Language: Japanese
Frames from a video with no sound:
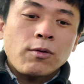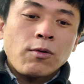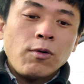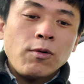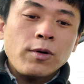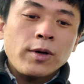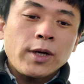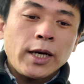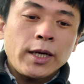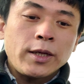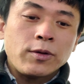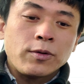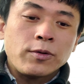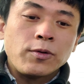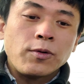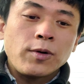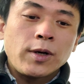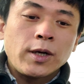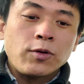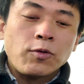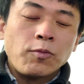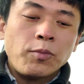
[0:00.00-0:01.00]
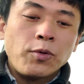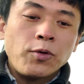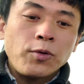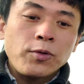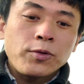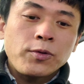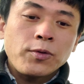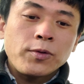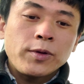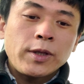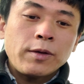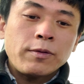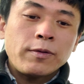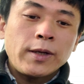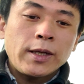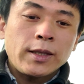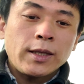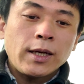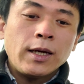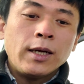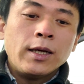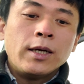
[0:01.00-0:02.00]
今回の動画の冒頭で触
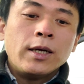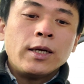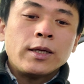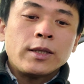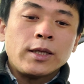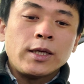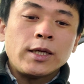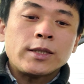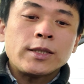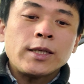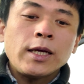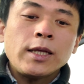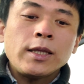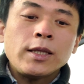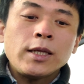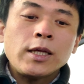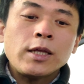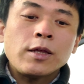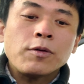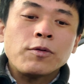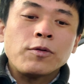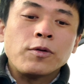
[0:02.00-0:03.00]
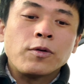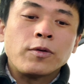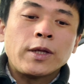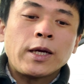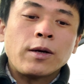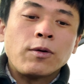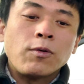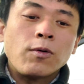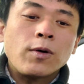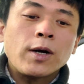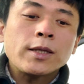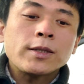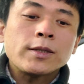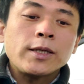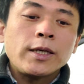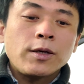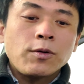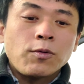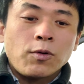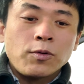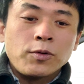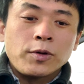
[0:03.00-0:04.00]
れた2024年5月
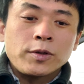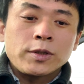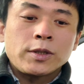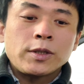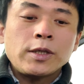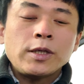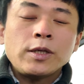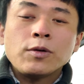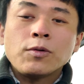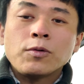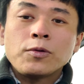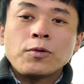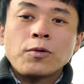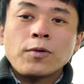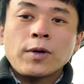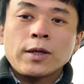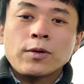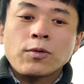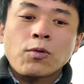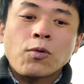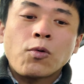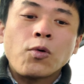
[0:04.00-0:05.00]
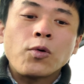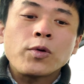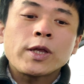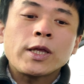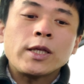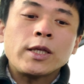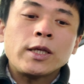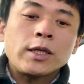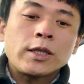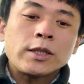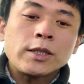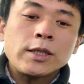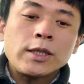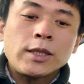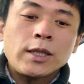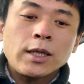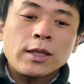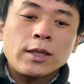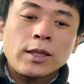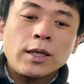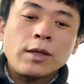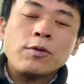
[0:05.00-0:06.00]
以降の水曜動画の更新につい
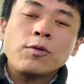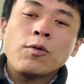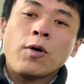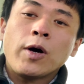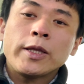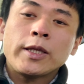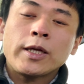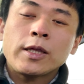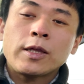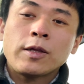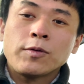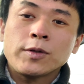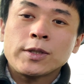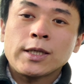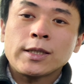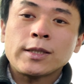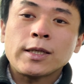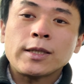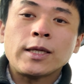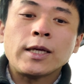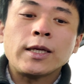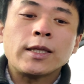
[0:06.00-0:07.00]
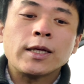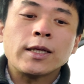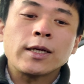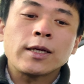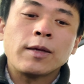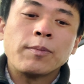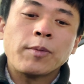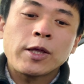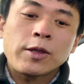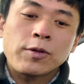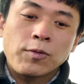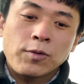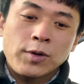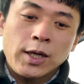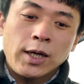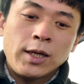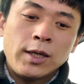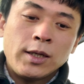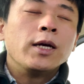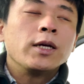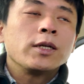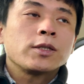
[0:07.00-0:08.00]
てっていうお話をさせていただきましょうか。
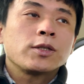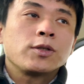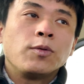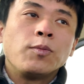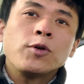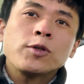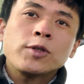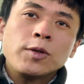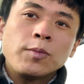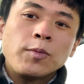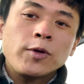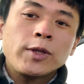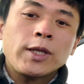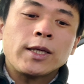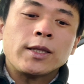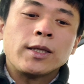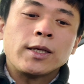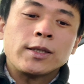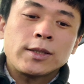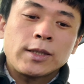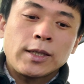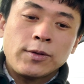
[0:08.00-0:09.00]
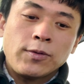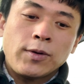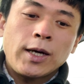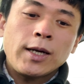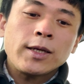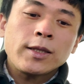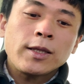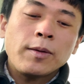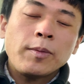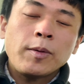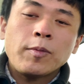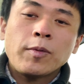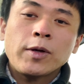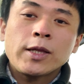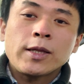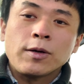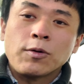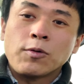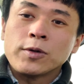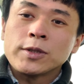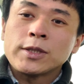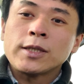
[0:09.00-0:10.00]
そもそもなんですけど、改めまし
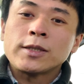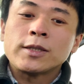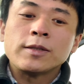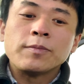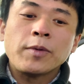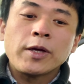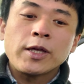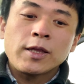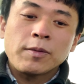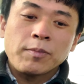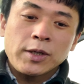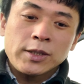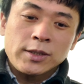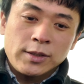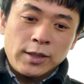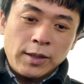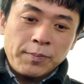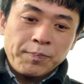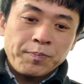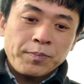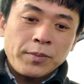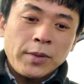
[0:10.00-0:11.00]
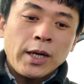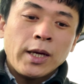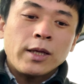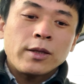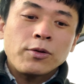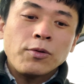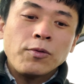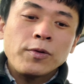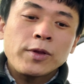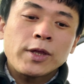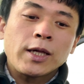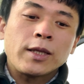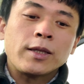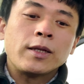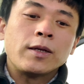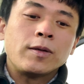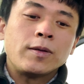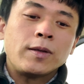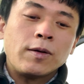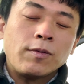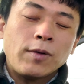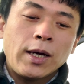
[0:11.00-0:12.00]
てご説明しますね。当
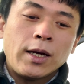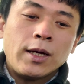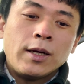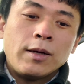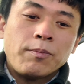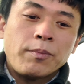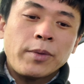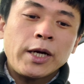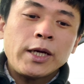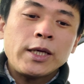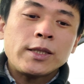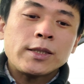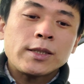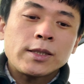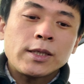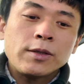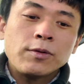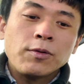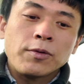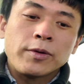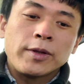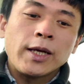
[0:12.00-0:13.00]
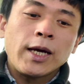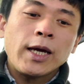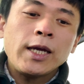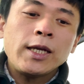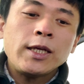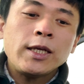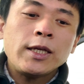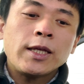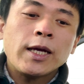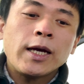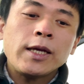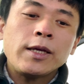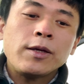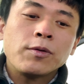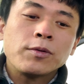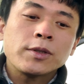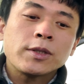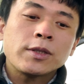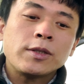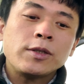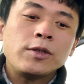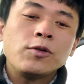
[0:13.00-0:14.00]
チャンネルでは、毎月の第2、第
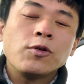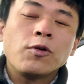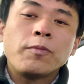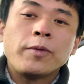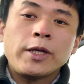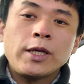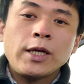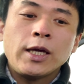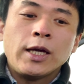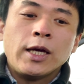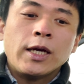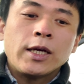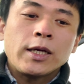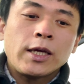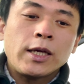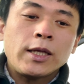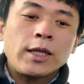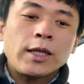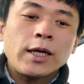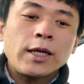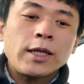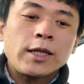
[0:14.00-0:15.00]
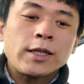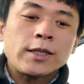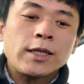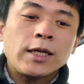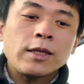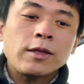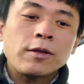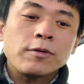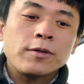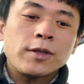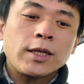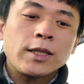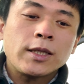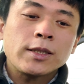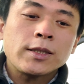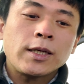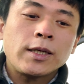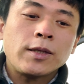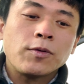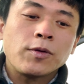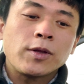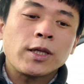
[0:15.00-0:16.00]
4水曜日に、金田一37
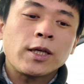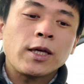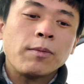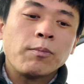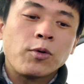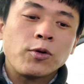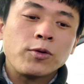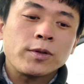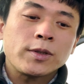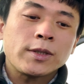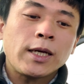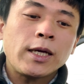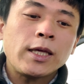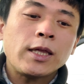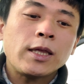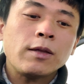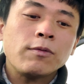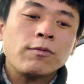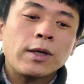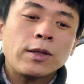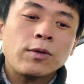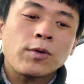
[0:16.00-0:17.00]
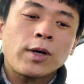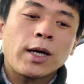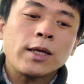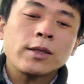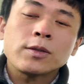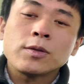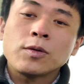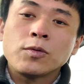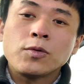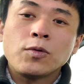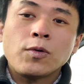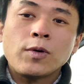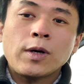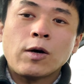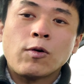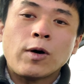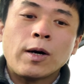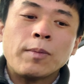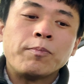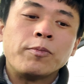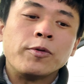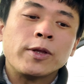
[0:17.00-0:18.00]
歳の事件簿の最新話の感想動画
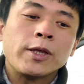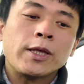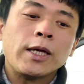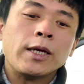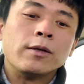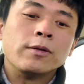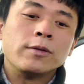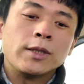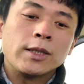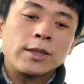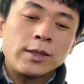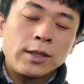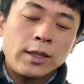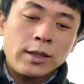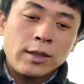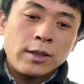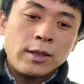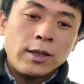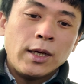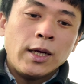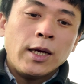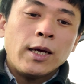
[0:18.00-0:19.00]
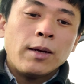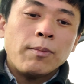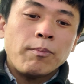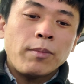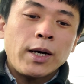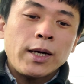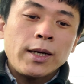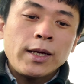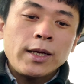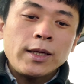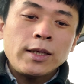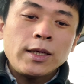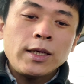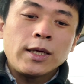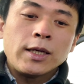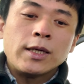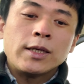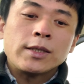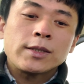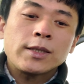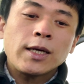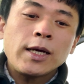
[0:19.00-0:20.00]
をアップしているんですね。稀に
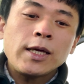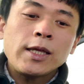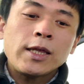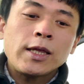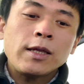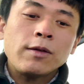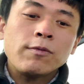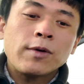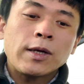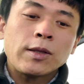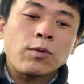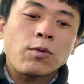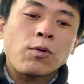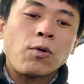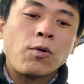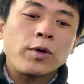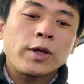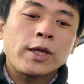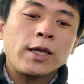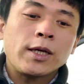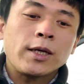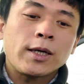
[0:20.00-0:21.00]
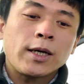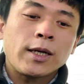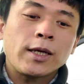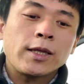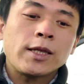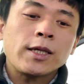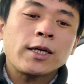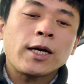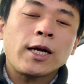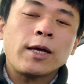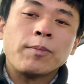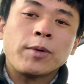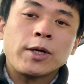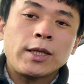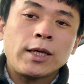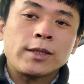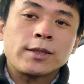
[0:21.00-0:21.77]
最新話の更新から次回まで